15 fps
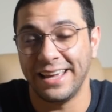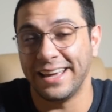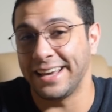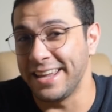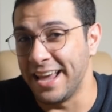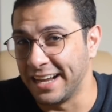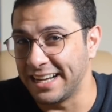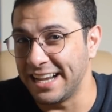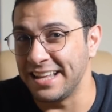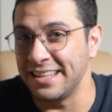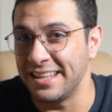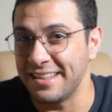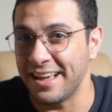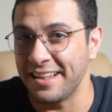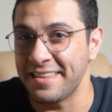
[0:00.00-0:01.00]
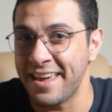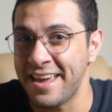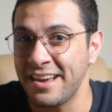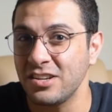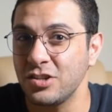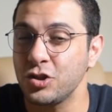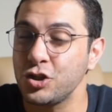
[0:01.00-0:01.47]
Rien que l'année
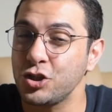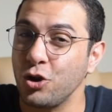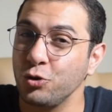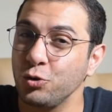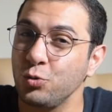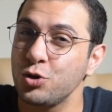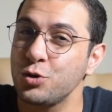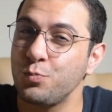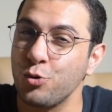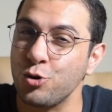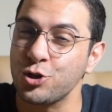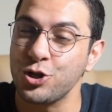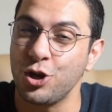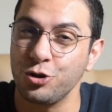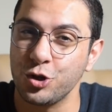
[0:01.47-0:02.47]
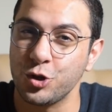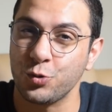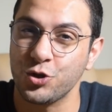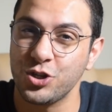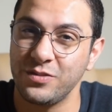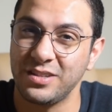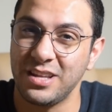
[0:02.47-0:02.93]
dernière, 112% de son
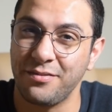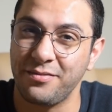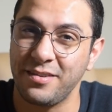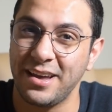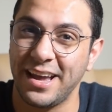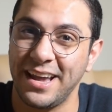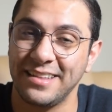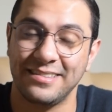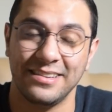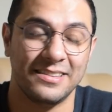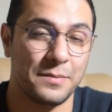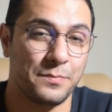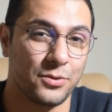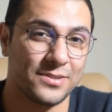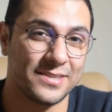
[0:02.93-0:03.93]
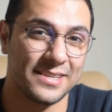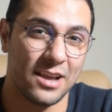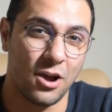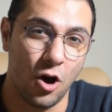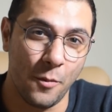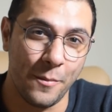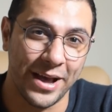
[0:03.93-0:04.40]
chiffre d'affaires a été dépensé
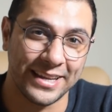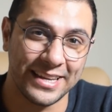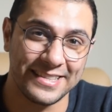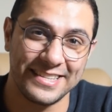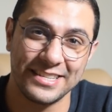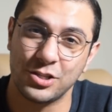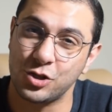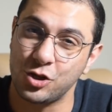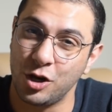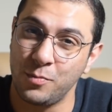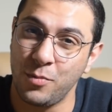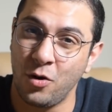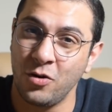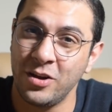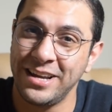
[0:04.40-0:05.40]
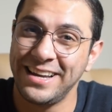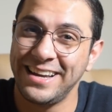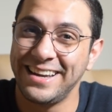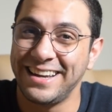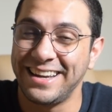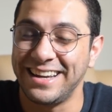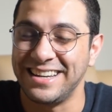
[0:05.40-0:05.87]
en marketing seulement
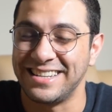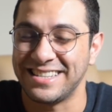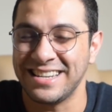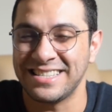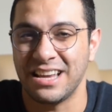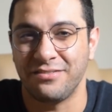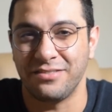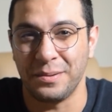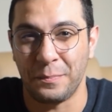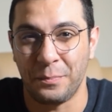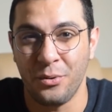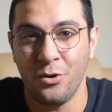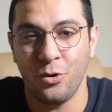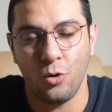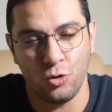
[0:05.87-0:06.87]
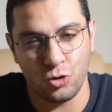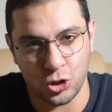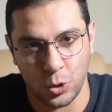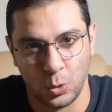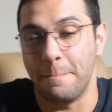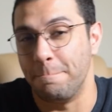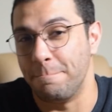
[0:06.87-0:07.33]
et ça, ça fait peur aux
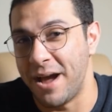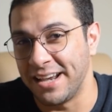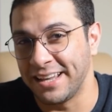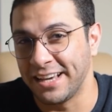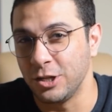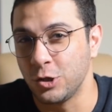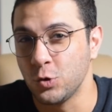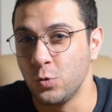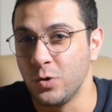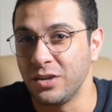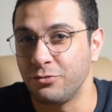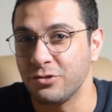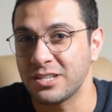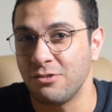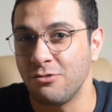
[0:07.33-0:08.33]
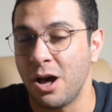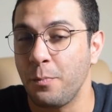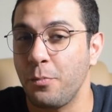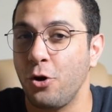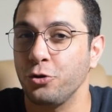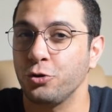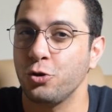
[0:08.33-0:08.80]
gens. Malgré tout, il faut savoir
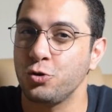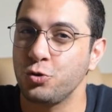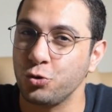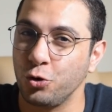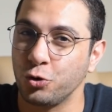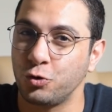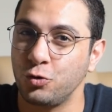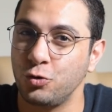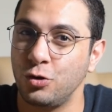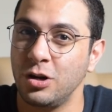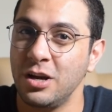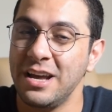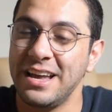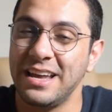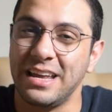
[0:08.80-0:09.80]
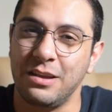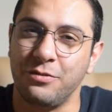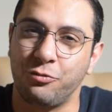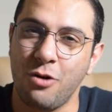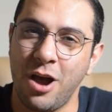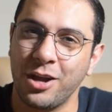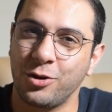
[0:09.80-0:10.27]
prendre du recul et
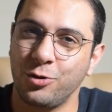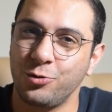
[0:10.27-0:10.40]
voir que